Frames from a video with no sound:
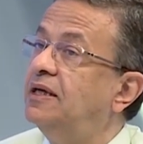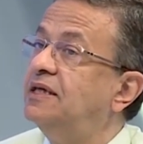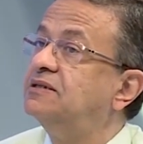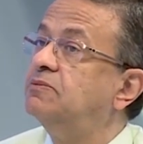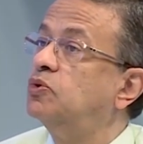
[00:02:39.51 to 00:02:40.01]

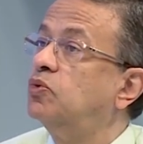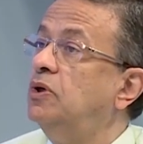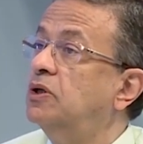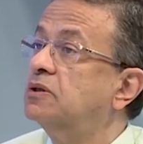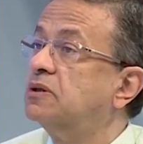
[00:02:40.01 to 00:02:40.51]
لازم
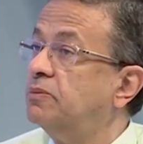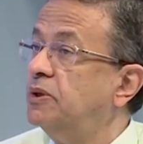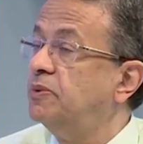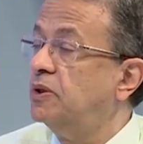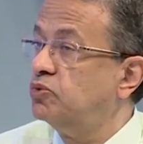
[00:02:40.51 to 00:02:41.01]
نروح
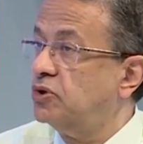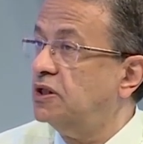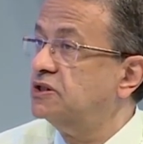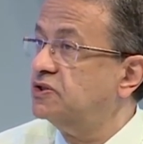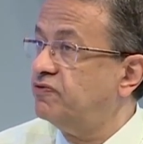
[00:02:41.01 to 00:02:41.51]
للطبيب
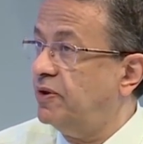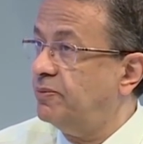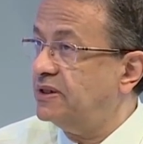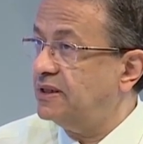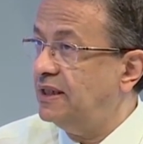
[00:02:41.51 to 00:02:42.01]
المتخصص في
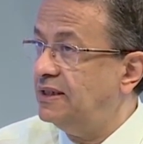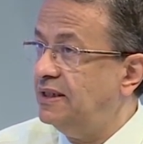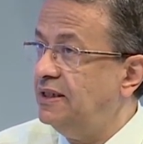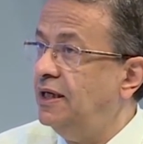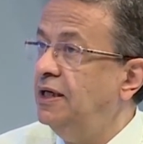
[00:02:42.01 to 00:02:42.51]
الامراض
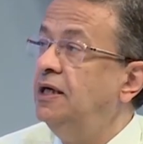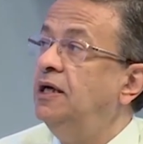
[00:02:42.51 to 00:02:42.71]
الجلديه